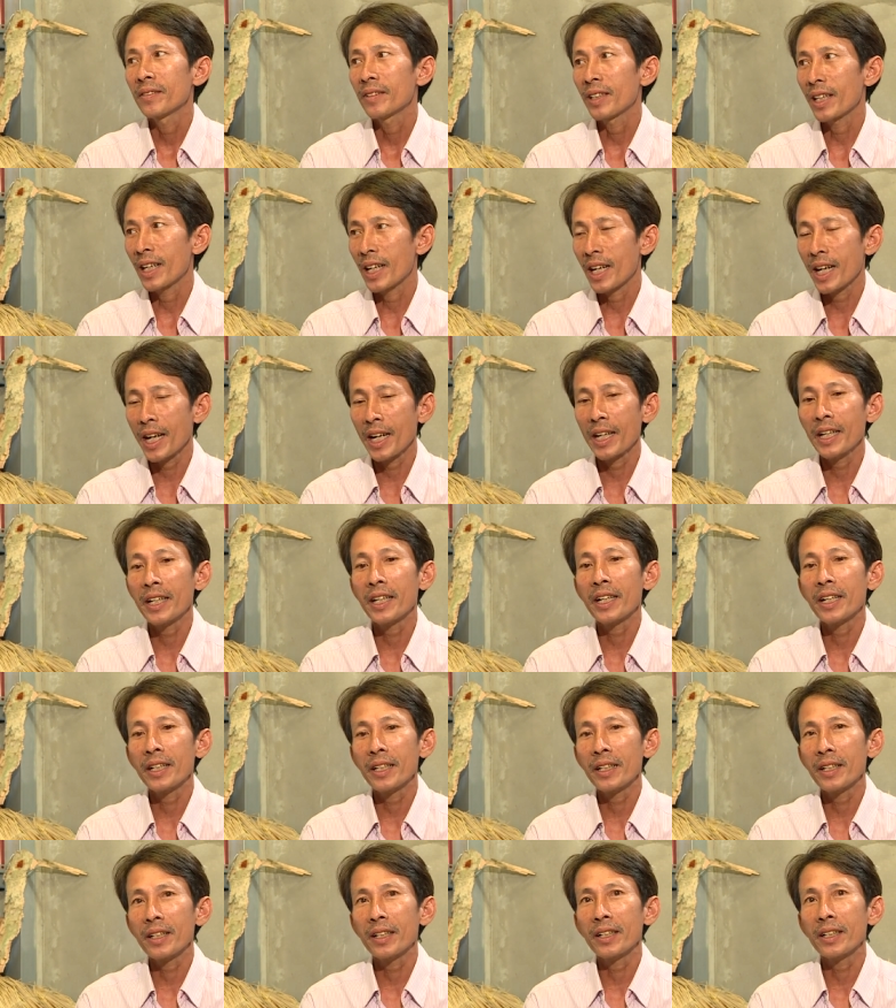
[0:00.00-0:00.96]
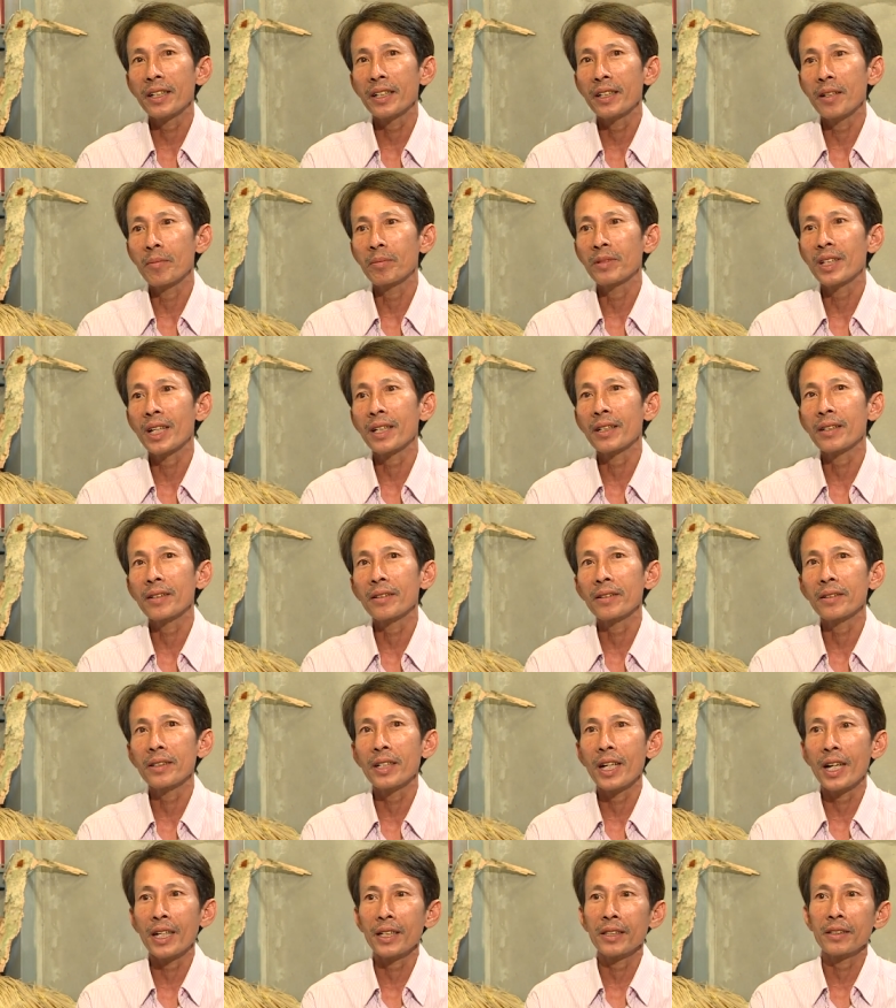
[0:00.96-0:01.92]
là hai cái dòng tranh nó
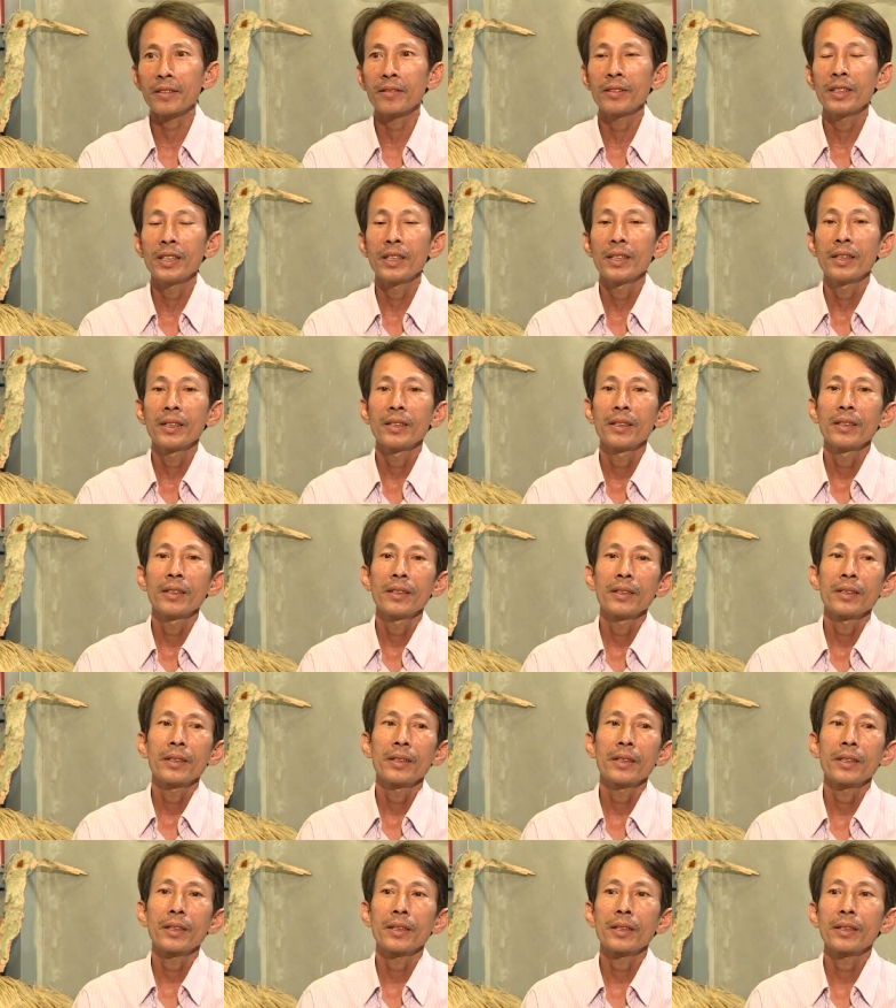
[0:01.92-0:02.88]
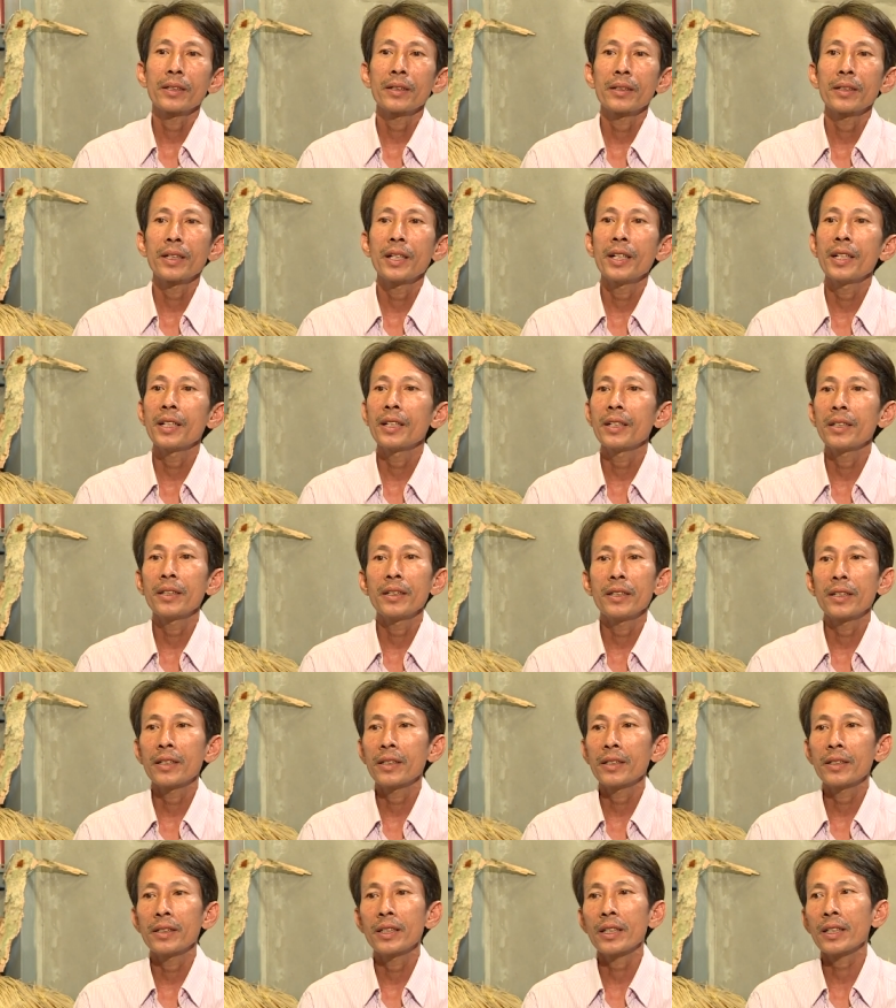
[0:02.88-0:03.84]
đang đi
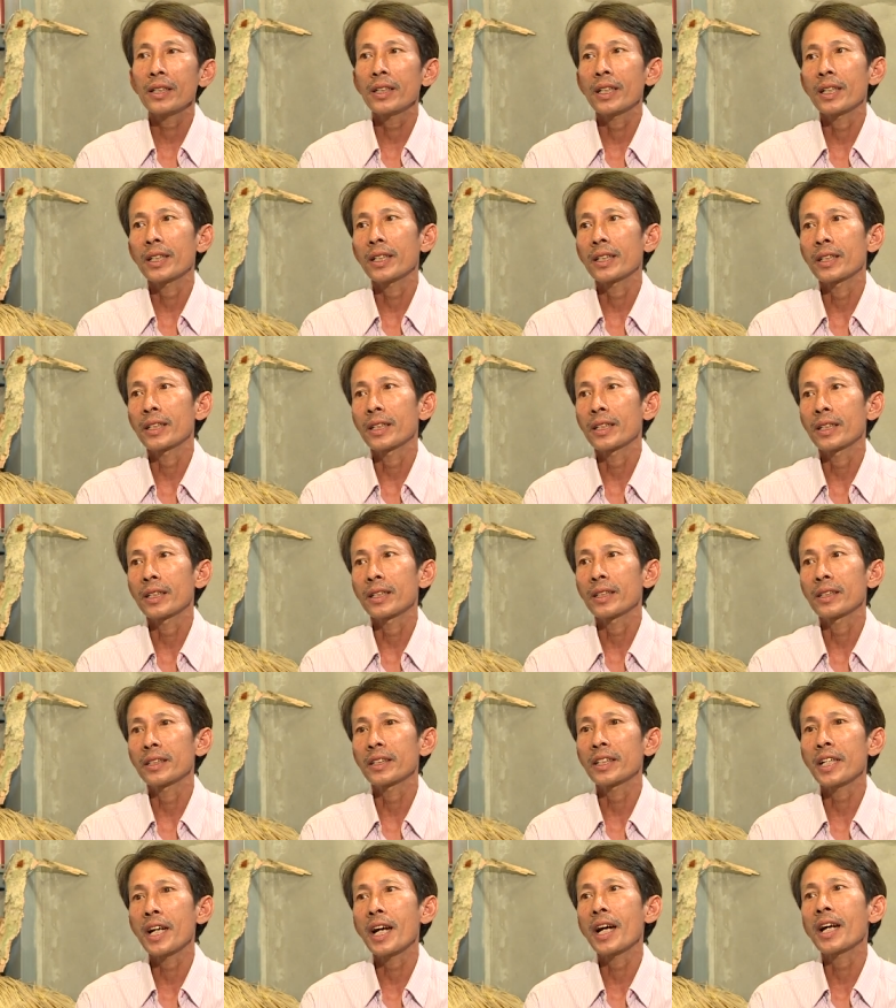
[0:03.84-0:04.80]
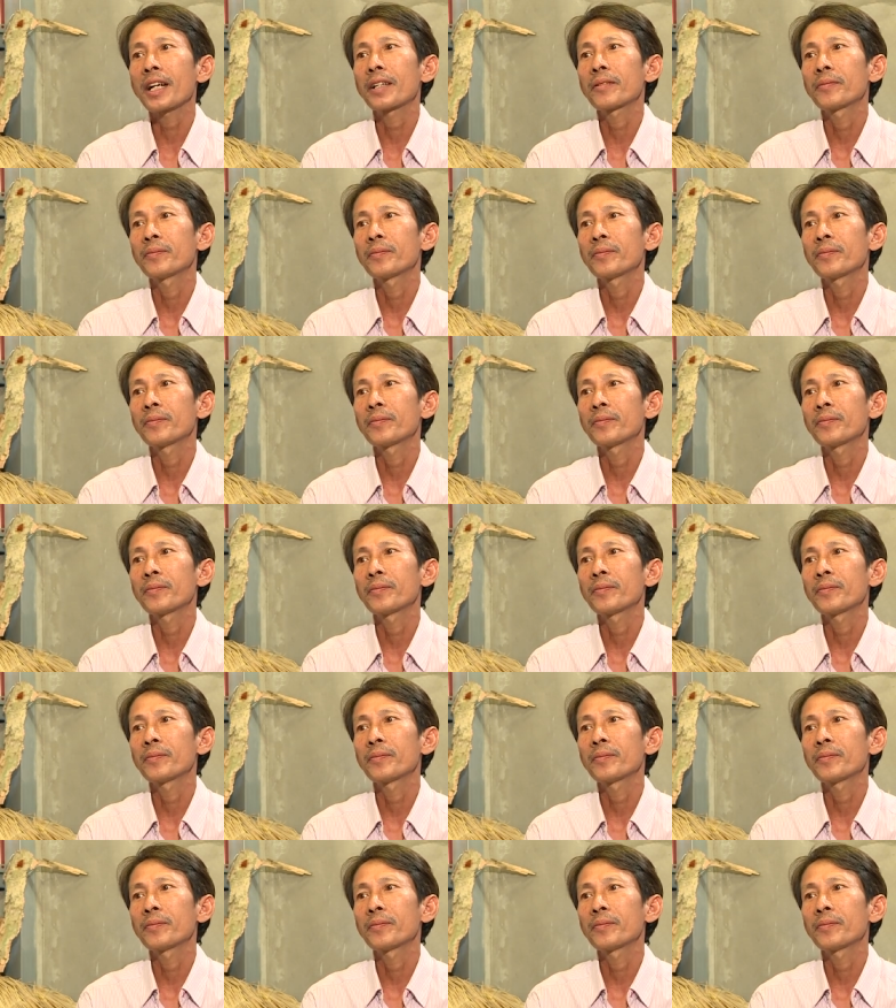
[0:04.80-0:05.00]
rất là xa.